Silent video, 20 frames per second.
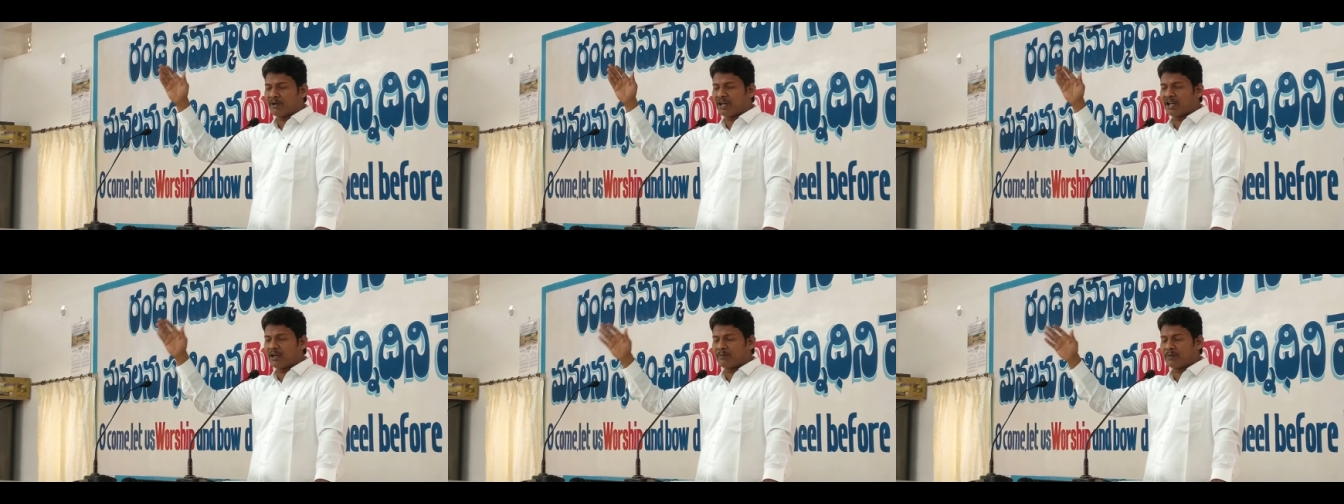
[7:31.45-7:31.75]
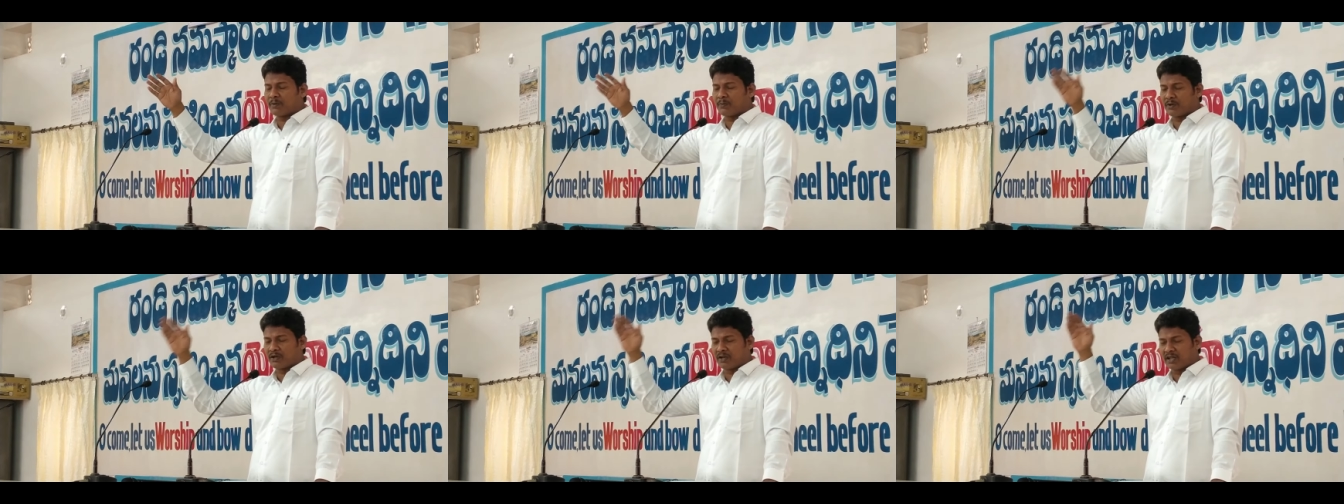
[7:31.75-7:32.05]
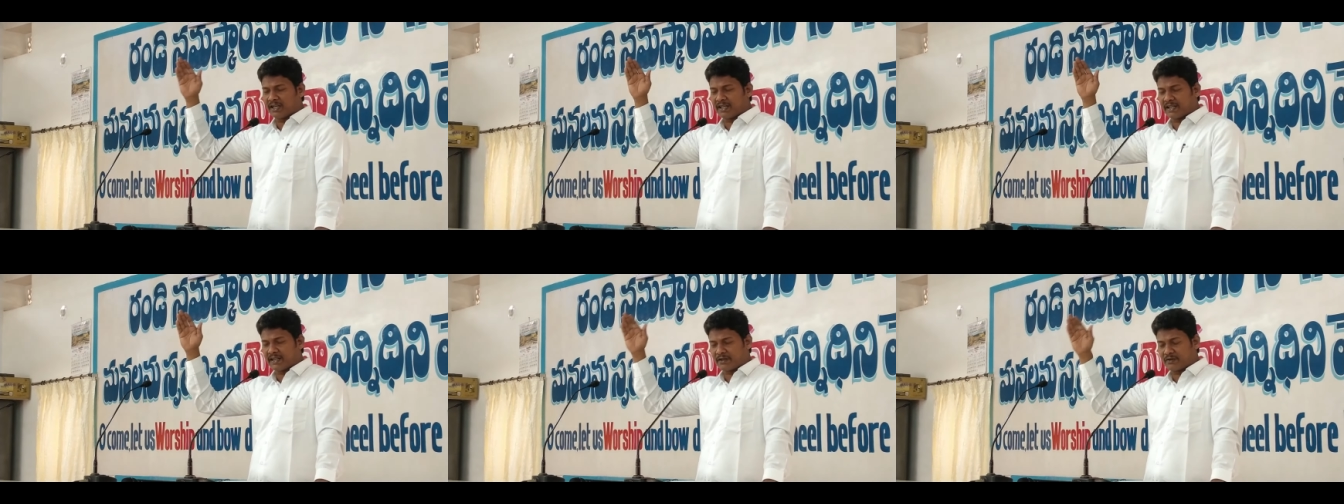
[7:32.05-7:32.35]
పాలపంపులు
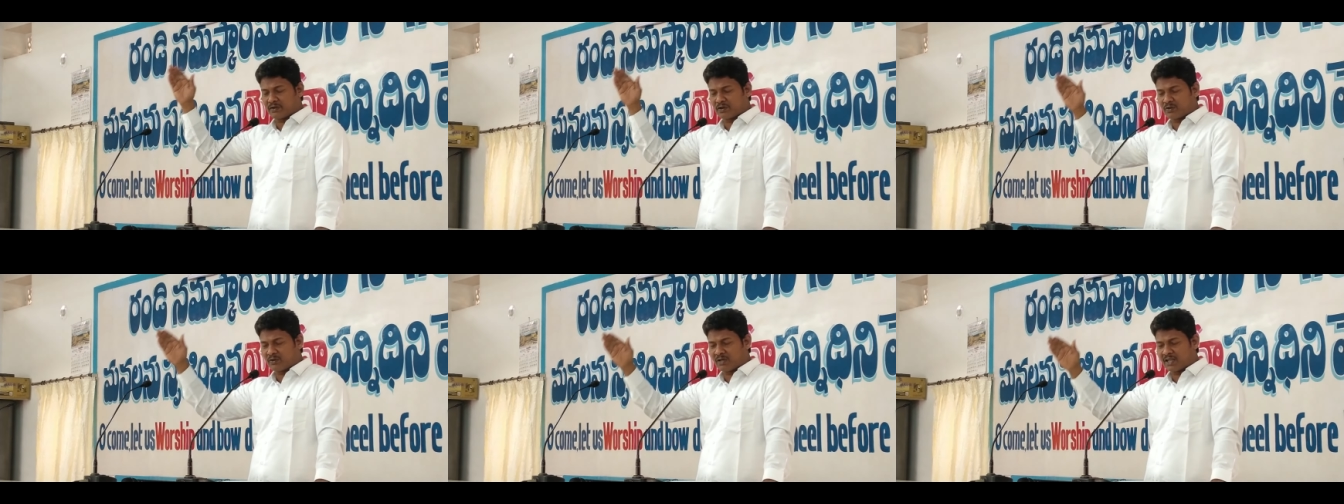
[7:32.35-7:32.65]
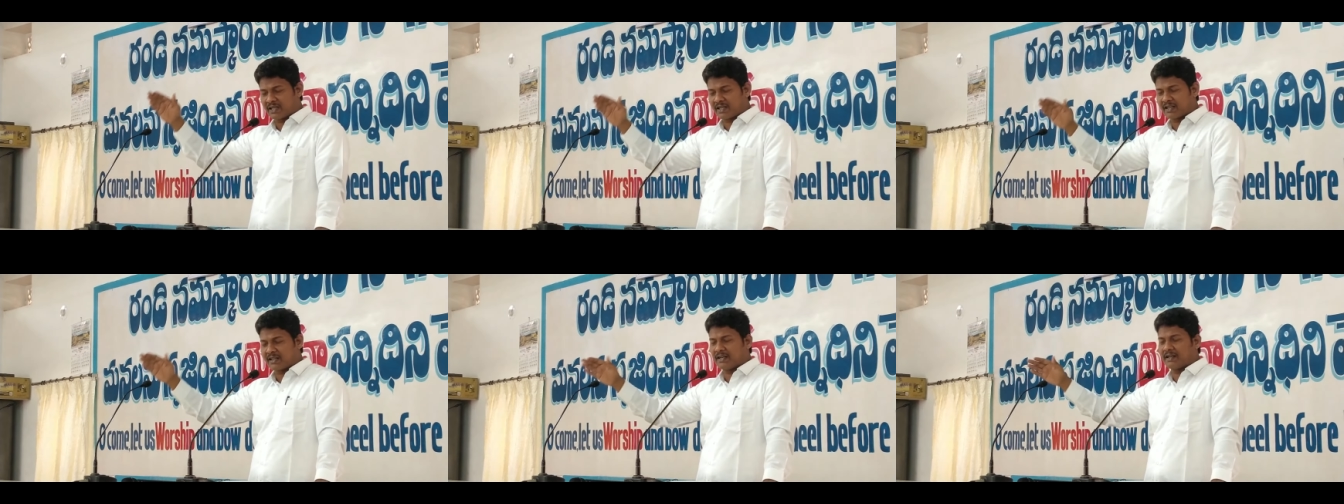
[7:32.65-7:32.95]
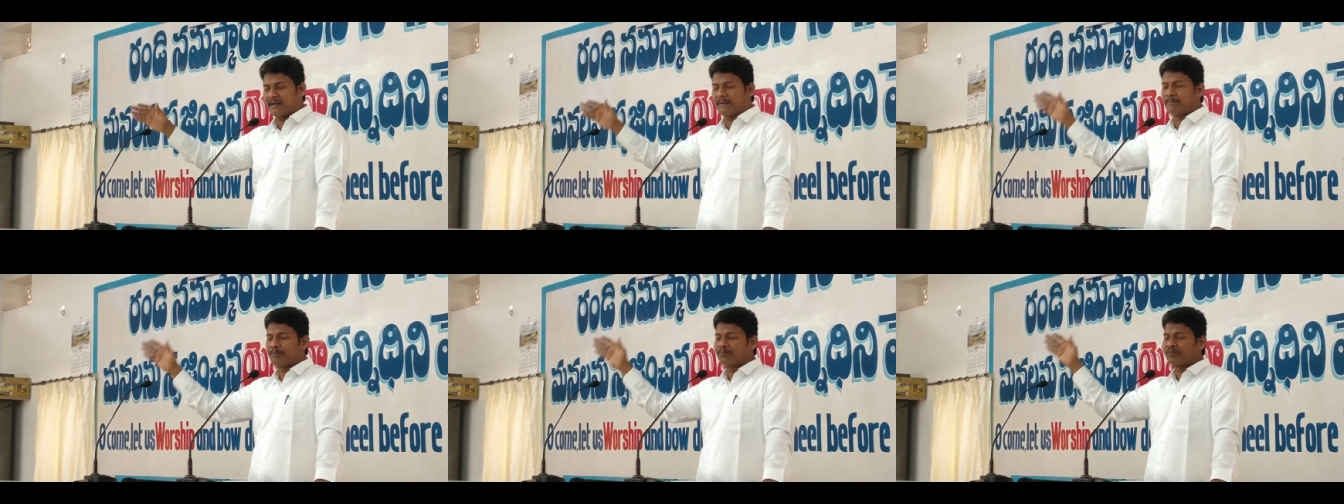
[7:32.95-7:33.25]
లేనటువంటి
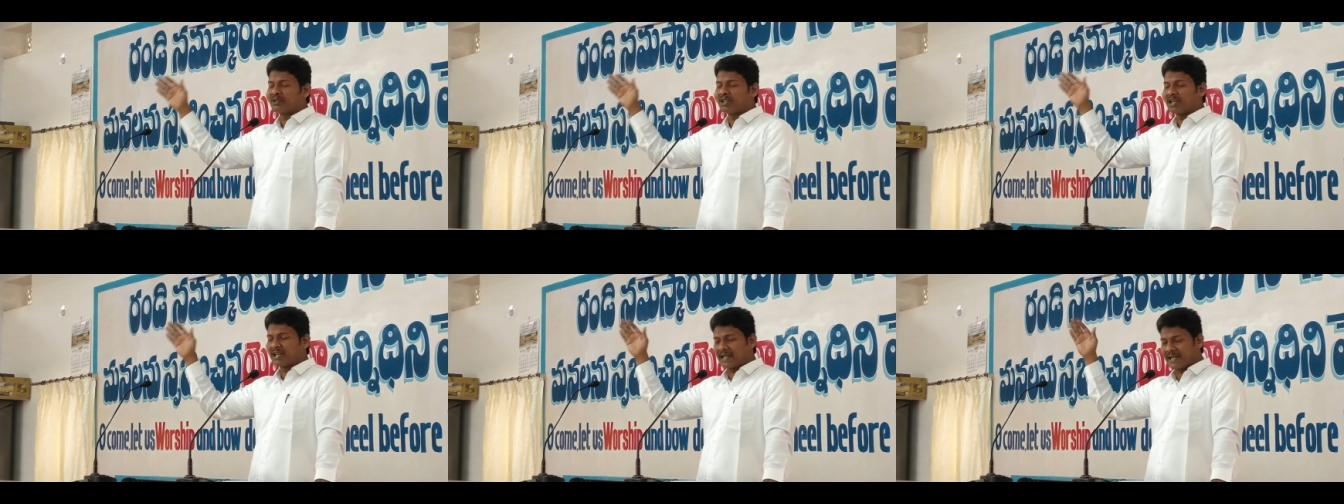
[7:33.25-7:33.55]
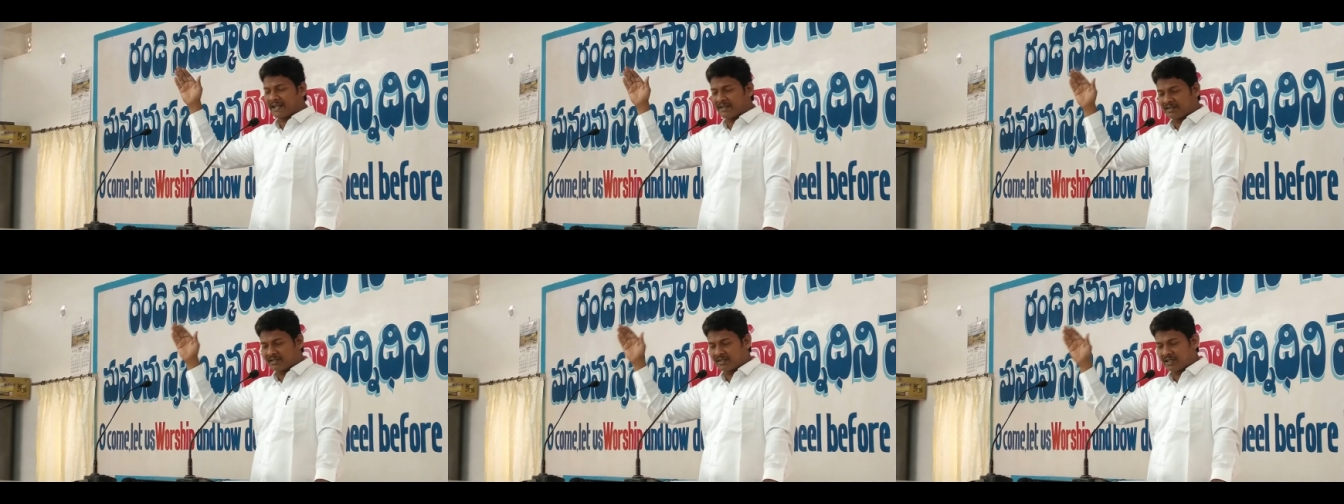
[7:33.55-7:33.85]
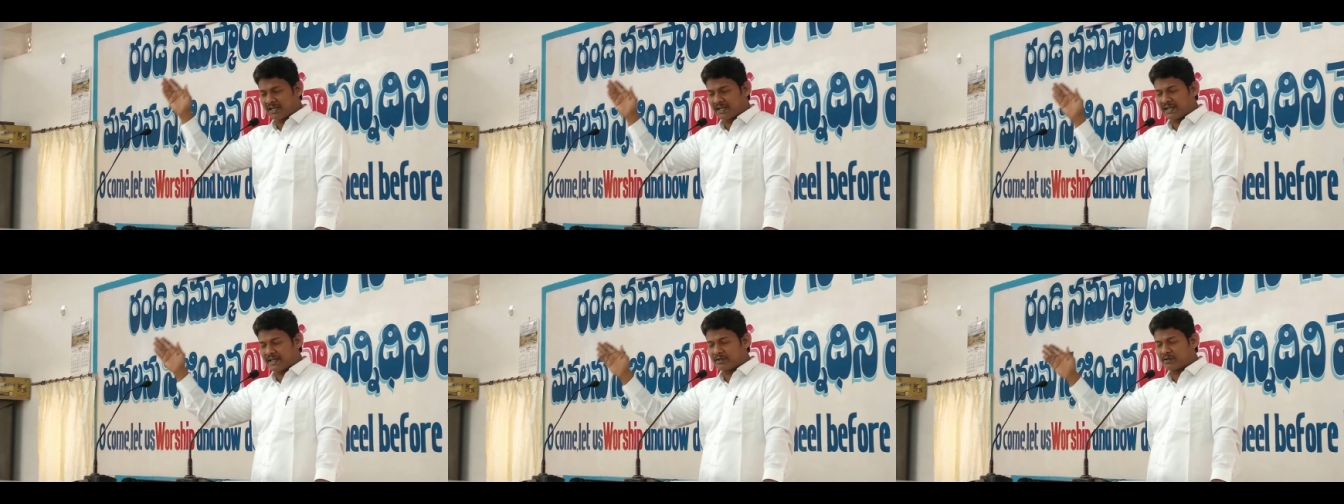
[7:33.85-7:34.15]
వారంగా
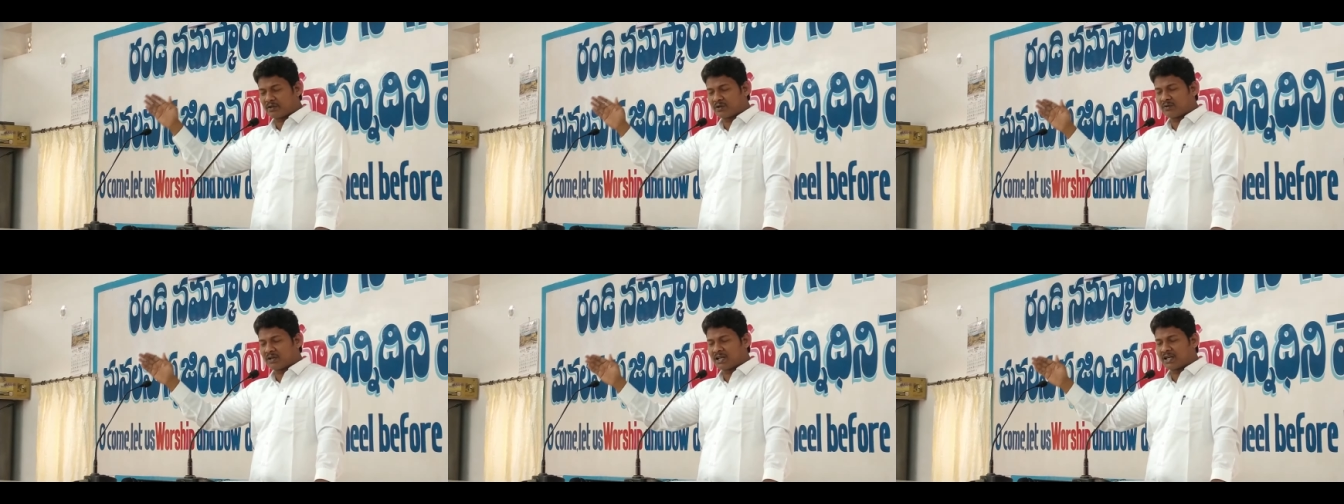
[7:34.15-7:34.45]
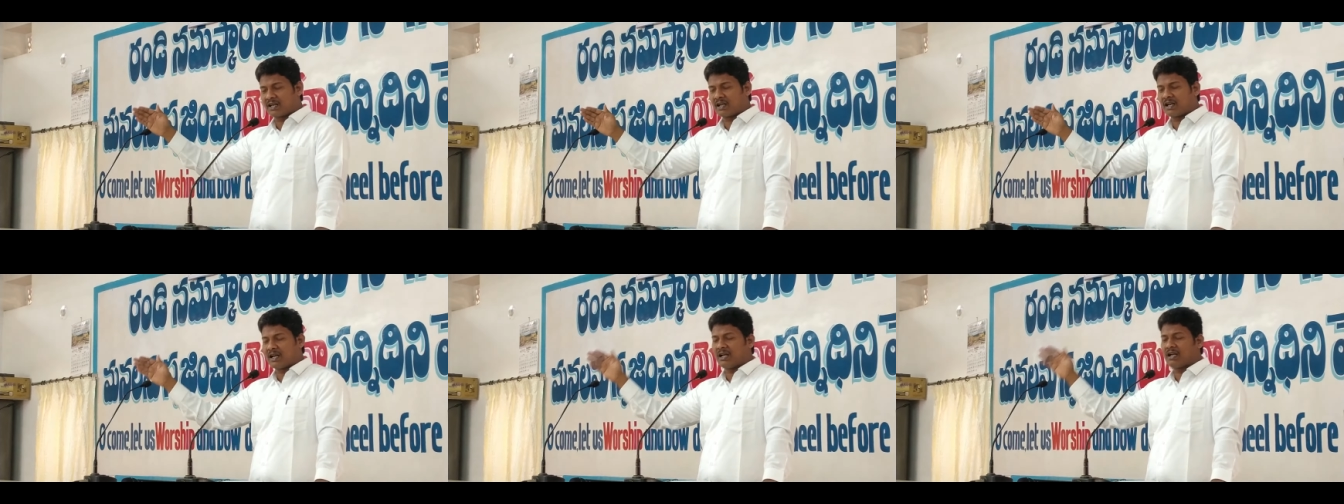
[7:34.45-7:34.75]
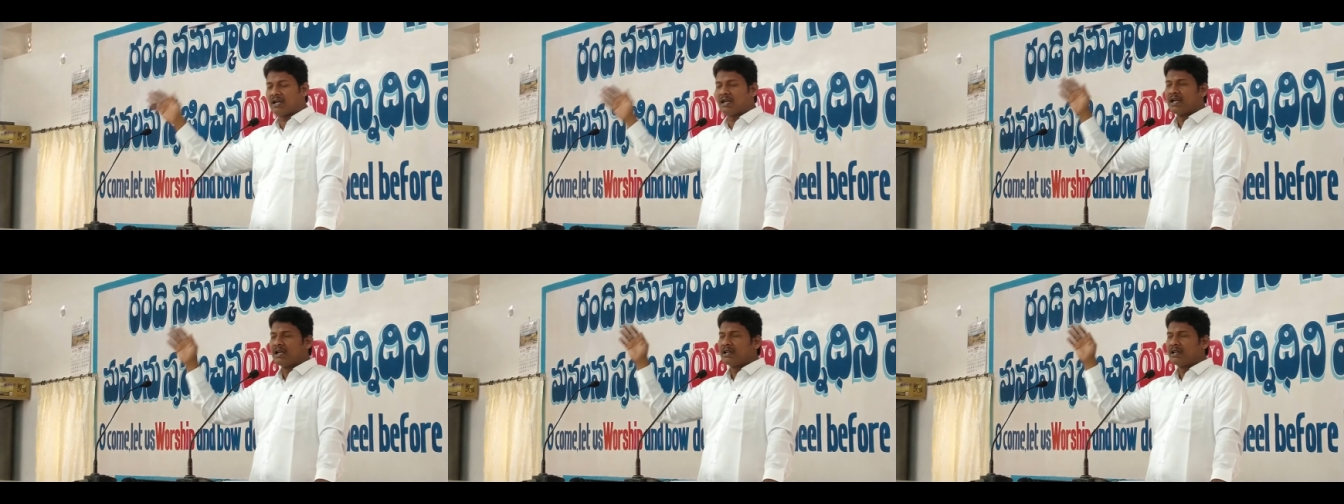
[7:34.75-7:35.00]
గ్రహించలేనటువంటి వారంగా